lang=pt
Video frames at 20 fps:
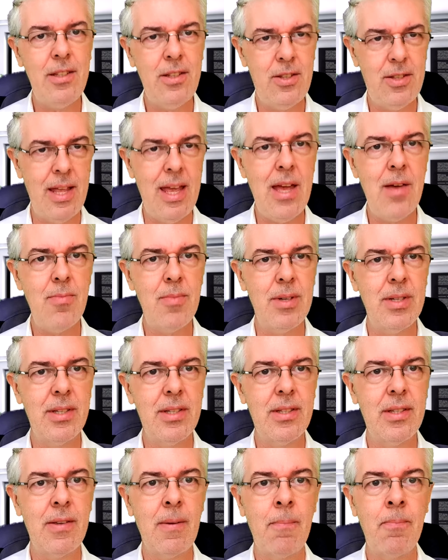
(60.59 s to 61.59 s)
de
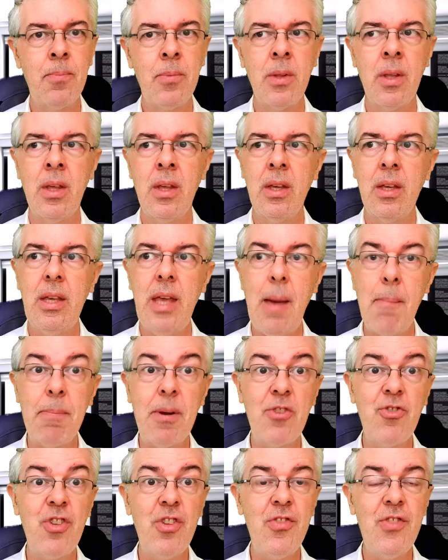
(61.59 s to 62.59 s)
temas que é
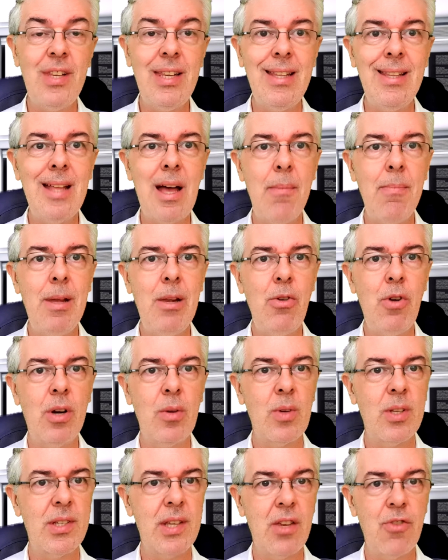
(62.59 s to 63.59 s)
para a gente lidar melhor
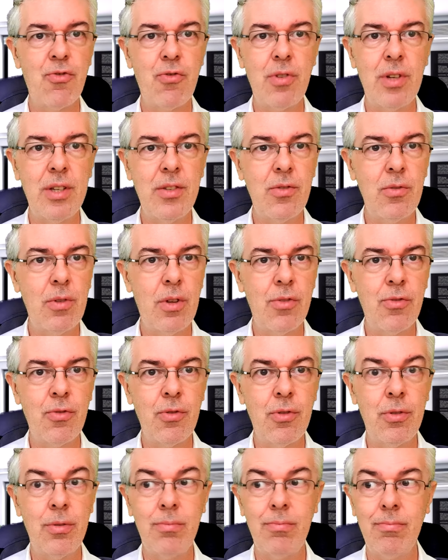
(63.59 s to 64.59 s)
com as questões do
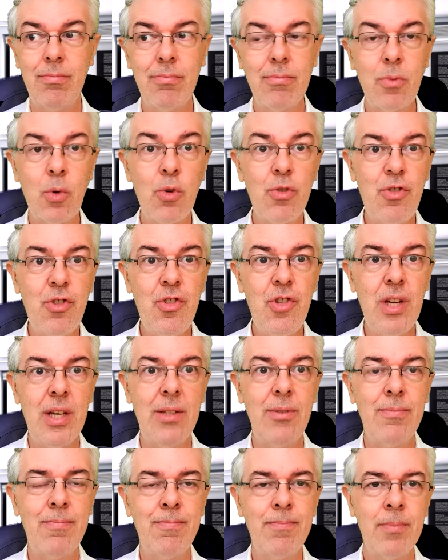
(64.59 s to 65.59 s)
nosso
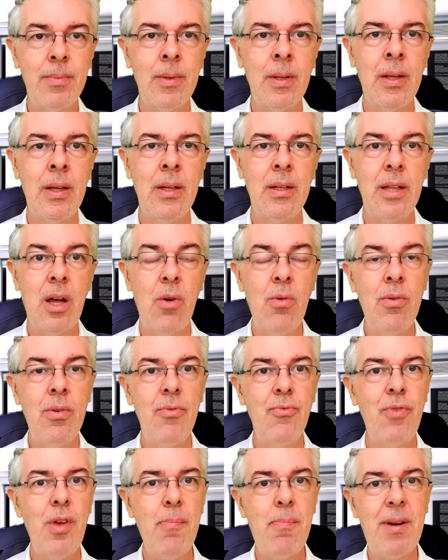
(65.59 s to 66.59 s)
cotidiano. Então,
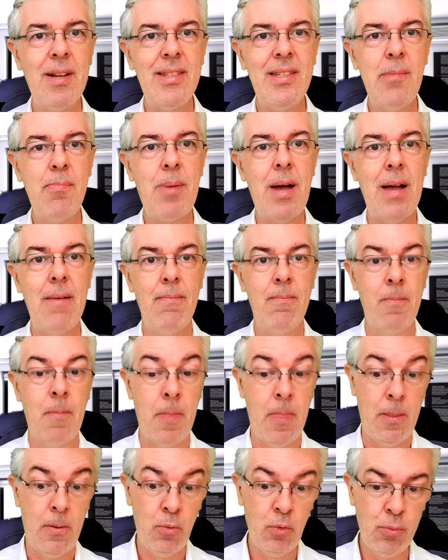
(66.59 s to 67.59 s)
vem participar.
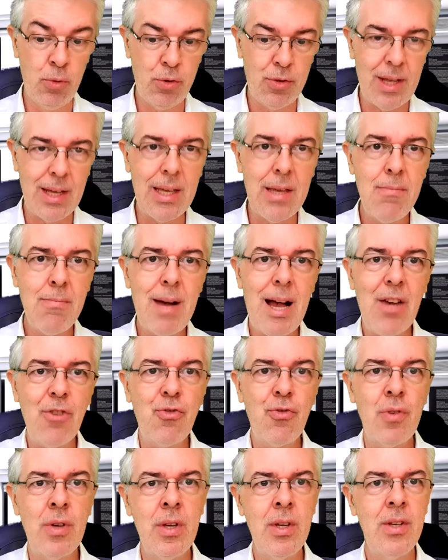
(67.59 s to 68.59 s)
O número está aqui
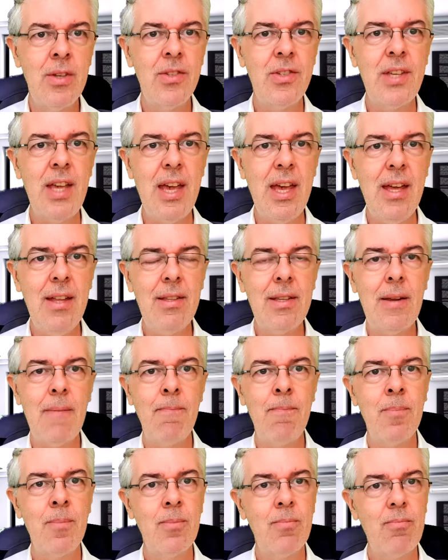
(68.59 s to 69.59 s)
embaixo. Você entra,
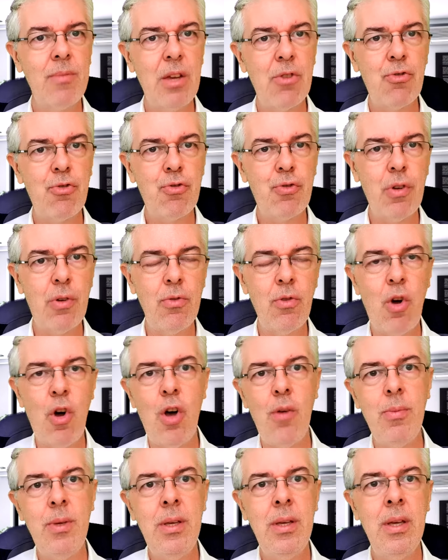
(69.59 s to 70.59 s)
deixa o seu
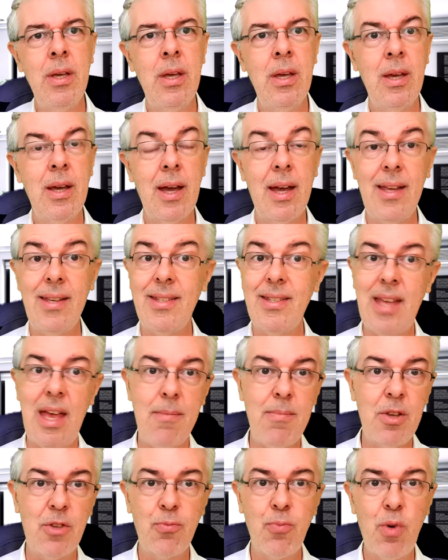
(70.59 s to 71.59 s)
nome,
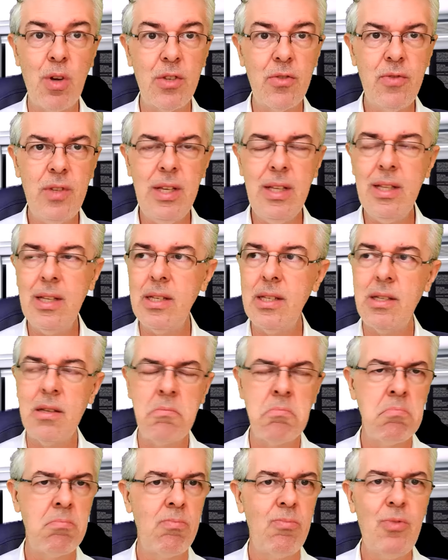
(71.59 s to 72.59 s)
recebe as
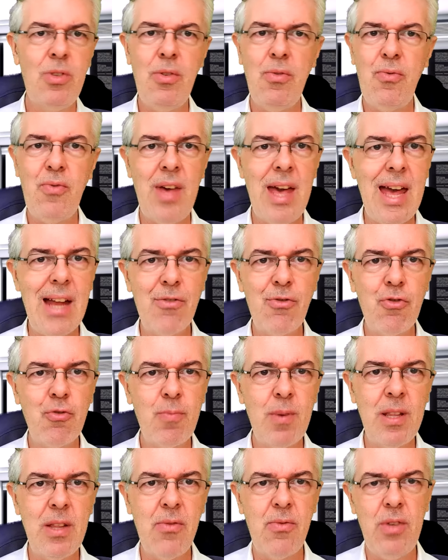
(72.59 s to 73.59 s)
boas-vindas, diversos
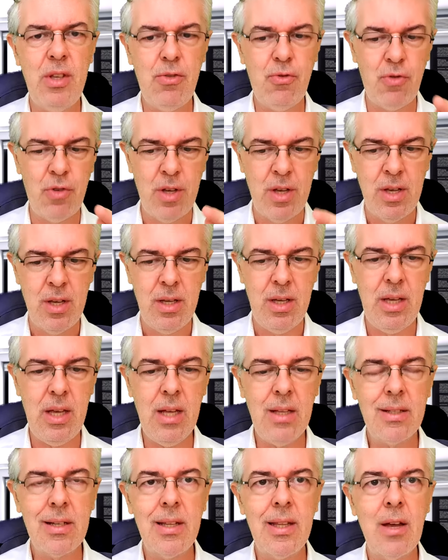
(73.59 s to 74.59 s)
benefícios,
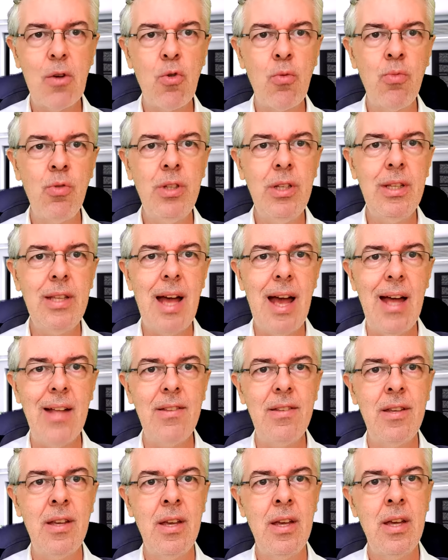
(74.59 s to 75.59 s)
entra na
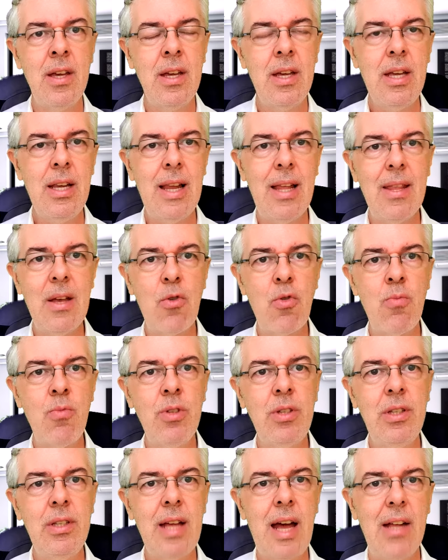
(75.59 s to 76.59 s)
comunidade e lá na
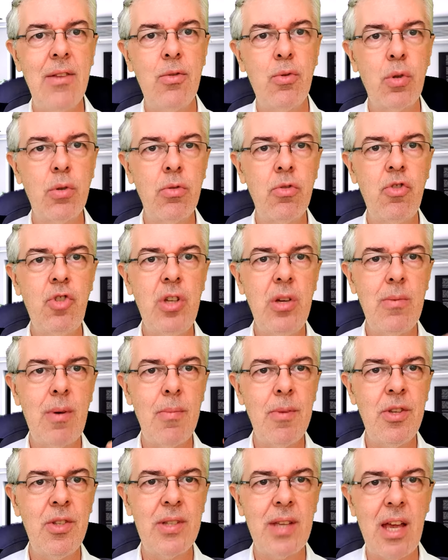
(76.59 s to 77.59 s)
comunidade todo dia uma
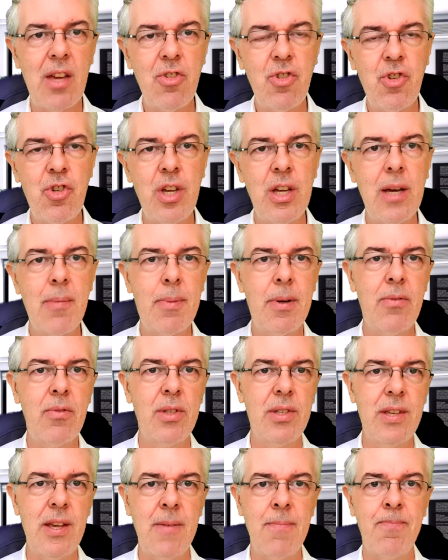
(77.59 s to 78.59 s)
mensagem chega para
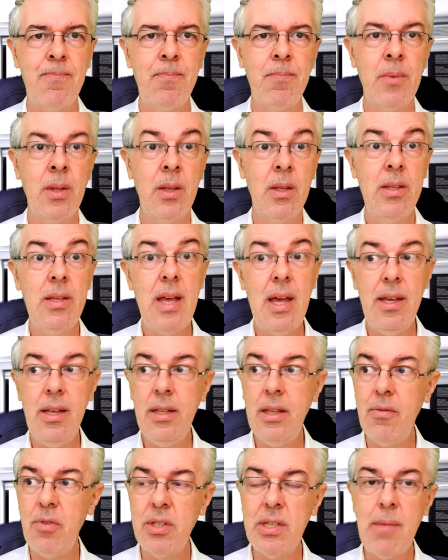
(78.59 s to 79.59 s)
você. E
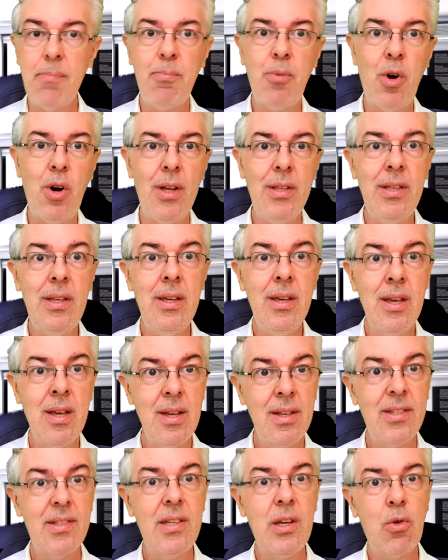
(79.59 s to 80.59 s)
ainda você pode
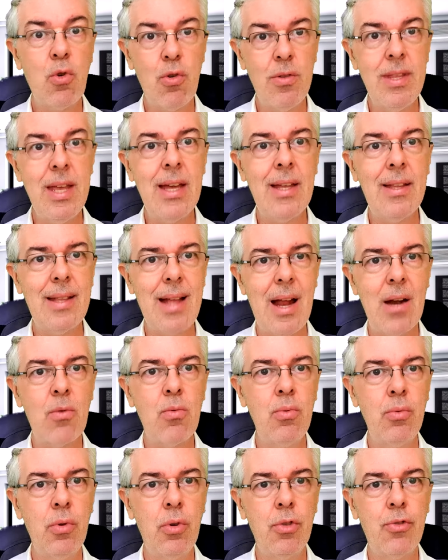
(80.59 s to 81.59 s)
se conectar
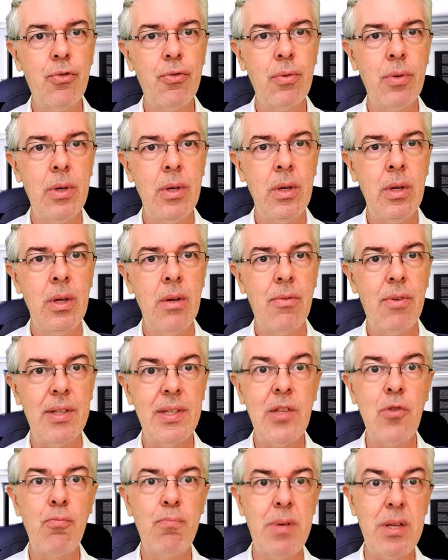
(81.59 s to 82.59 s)
conosco,
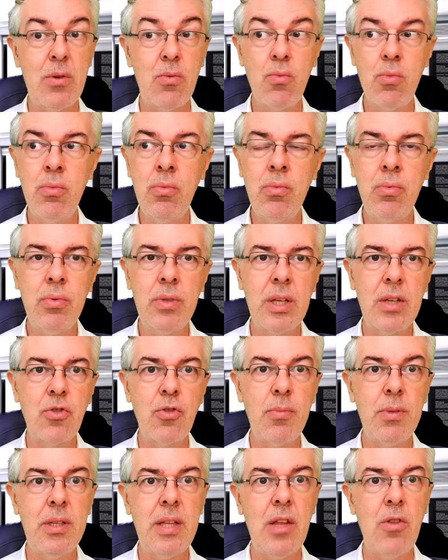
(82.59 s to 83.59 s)
fazendo perguntas,
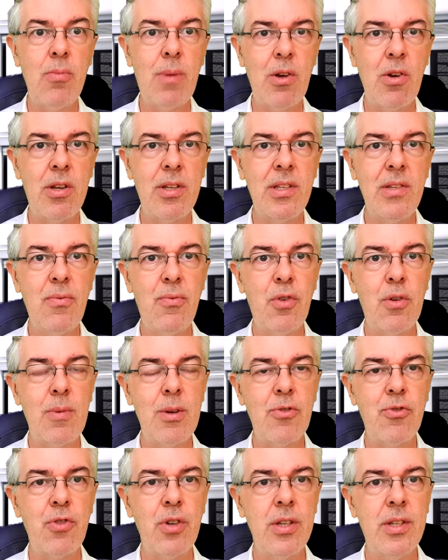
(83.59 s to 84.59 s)
obtendo maiores
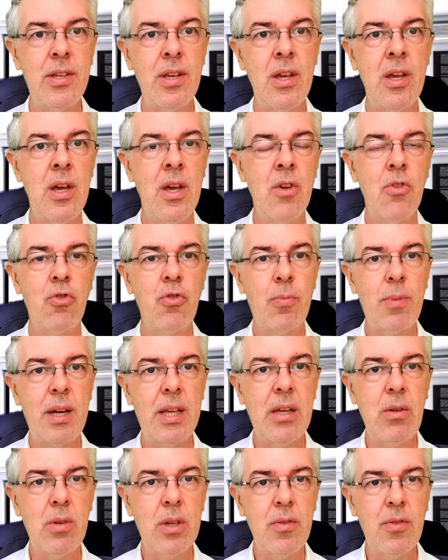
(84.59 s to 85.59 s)
informações sobre
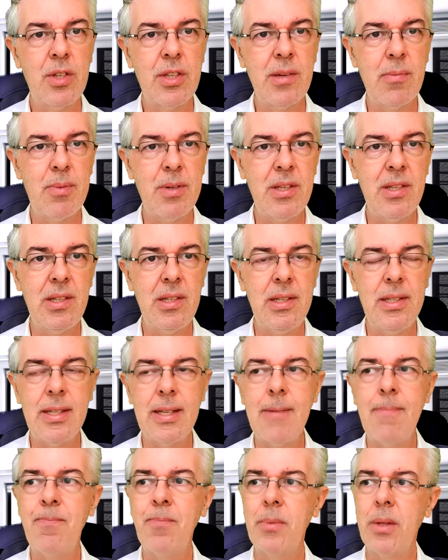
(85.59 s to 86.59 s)
aquilo que você
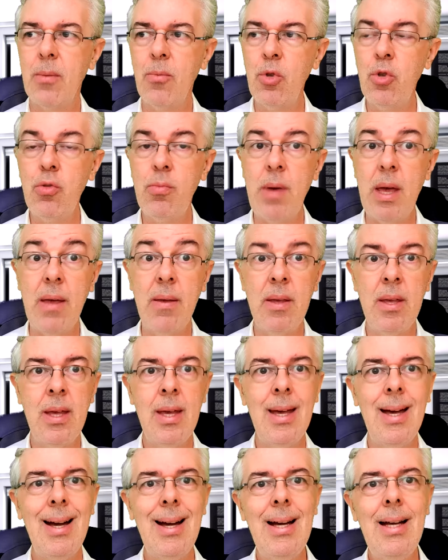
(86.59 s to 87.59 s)
precisa. Muito bem.
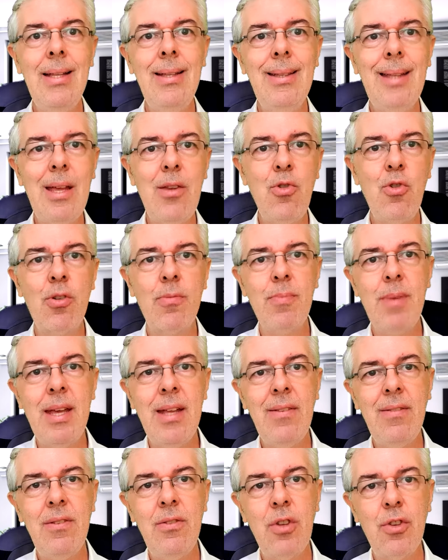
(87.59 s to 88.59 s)

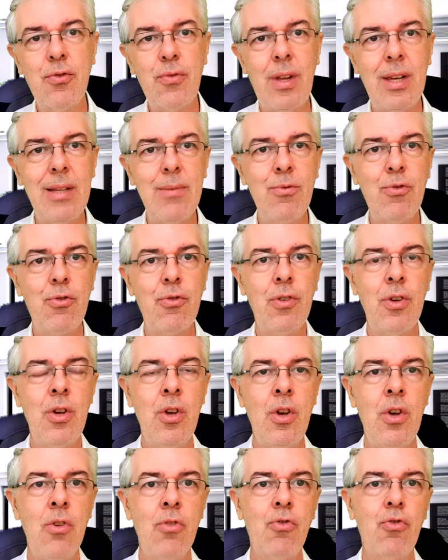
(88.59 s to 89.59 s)
Anteriormente, nós falamos
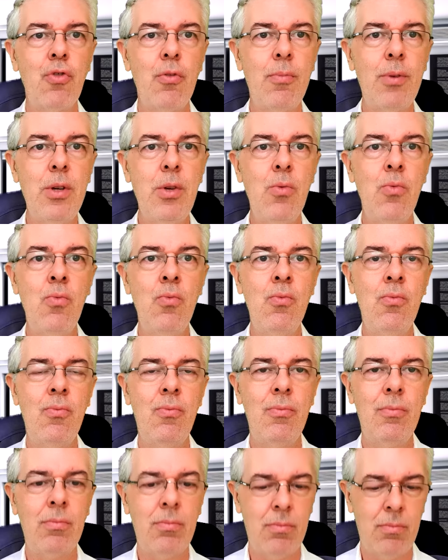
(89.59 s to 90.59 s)
sobre um